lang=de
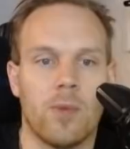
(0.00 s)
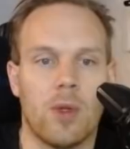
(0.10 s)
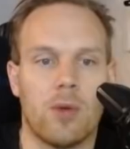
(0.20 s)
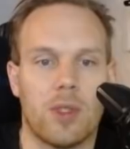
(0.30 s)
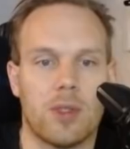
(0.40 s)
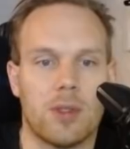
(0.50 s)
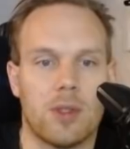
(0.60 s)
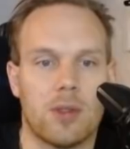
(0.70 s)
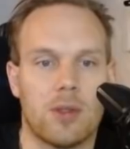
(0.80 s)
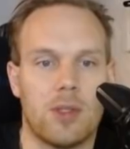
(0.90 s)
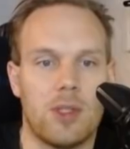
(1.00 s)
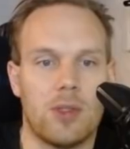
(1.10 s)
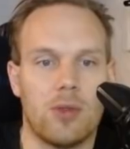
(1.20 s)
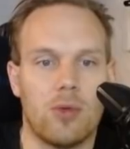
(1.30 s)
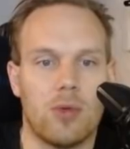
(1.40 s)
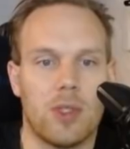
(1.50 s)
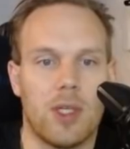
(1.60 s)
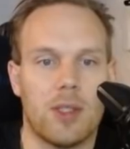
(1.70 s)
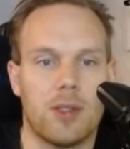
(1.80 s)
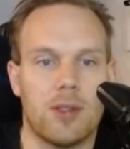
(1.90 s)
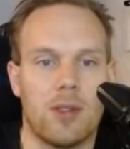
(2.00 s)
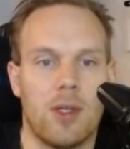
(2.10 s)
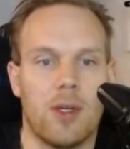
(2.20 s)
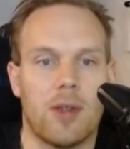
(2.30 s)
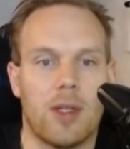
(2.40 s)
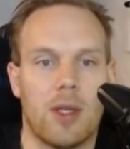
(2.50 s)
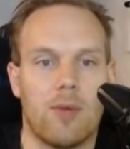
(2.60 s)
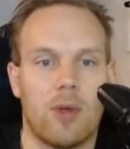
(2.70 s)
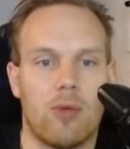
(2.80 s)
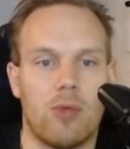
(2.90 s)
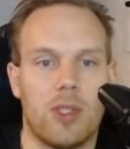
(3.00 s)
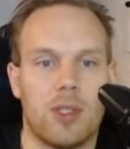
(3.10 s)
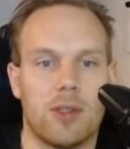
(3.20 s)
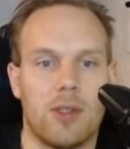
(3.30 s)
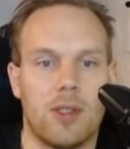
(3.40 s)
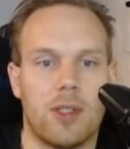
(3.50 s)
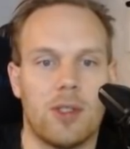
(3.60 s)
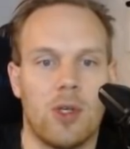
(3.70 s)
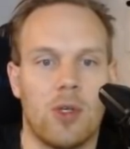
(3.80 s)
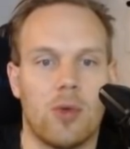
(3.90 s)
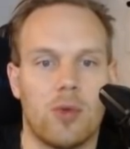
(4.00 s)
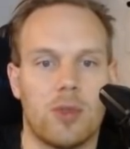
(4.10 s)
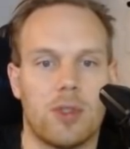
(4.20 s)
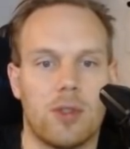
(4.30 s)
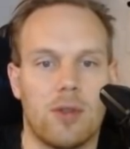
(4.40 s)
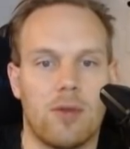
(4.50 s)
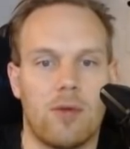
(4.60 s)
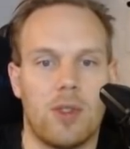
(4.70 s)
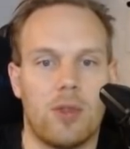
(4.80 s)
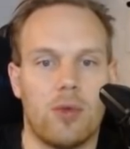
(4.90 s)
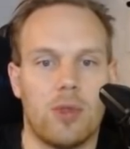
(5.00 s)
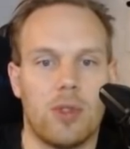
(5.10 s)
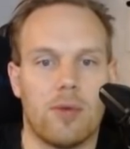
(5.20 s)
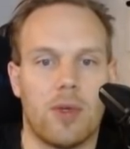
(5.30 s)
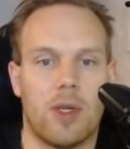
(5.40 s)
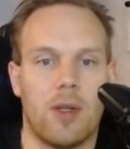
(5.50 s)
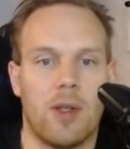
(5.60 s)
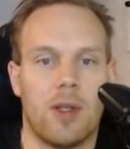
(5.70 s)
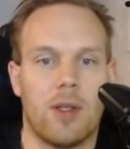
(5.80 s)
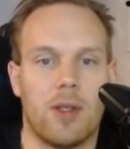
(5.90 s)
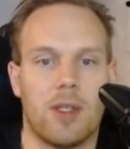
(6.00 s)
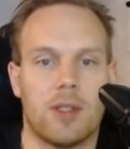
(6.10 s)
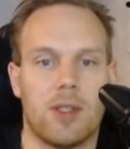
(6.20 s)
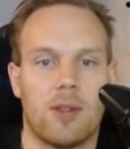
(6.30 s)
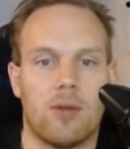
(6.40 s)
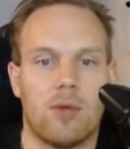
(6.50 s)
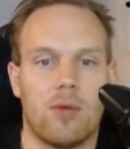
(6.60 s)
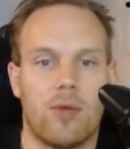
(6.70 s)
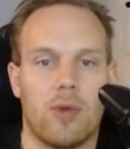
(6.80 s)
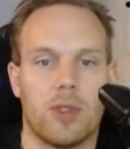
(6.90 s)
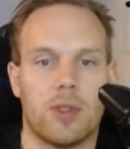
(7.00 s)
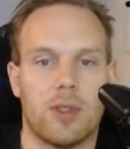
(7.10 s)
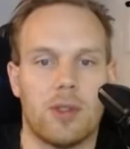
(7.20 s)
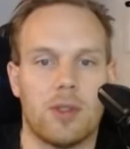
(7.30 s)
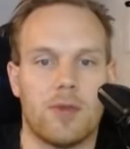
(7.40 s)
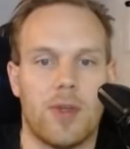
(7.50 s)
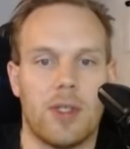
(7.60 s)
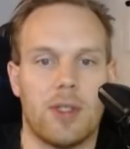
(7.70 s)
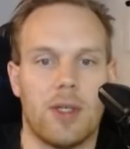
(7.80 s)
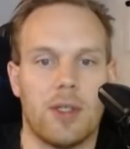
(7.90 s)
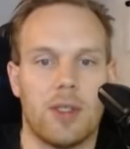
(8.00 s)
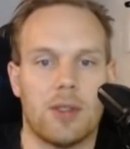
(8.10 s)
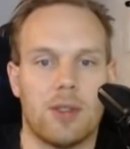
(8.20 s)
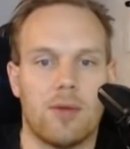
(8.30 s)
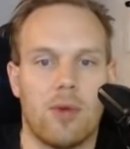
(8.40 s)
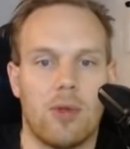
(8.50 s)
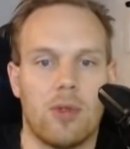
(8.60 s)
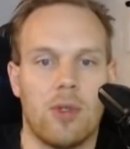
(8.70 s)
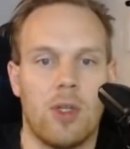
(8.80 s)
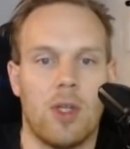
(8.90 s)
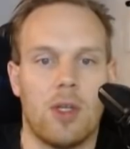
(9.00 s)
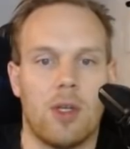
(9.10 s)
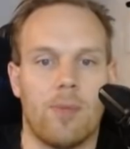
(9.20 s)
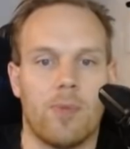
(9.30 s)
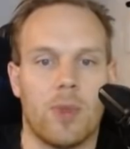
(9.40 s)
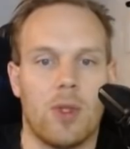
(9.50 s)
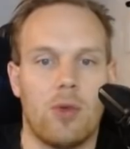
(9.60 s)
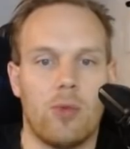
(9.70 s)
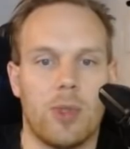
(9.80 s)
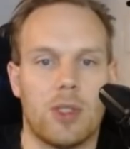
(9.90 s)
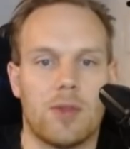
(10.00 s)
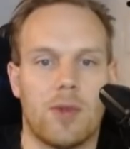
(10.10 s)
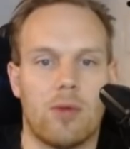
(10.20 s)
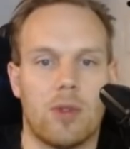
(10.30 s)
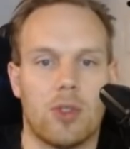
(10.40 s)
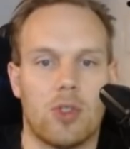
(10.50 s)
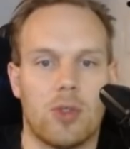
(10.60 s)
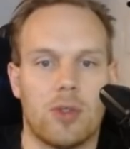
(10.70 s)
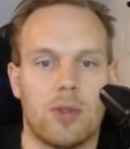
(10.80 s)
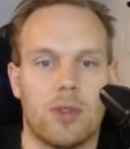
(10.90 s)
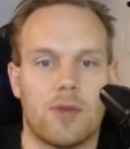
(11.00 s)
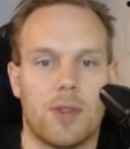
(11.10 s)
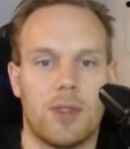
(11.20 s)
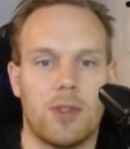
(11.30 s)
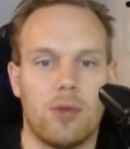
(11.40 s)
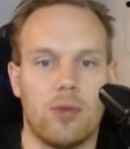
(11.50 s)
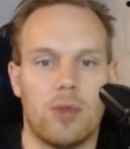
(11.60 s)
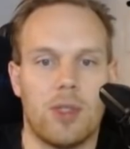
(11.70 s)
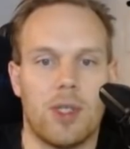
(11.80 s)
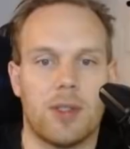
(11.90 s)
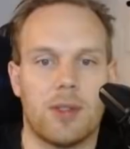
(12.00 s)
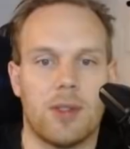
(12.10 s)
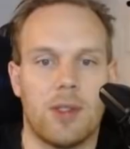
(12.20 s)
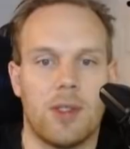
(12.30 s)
Und das ist diese grüne Kerze. Dann haben wir einen Retest gekriegt und sind wieder durchgefallen. Gestern und vorgestern. Zwei Tage jetzt in Folge. Ähm, über der 200 geschlossen. Das war diese grüne Kerze.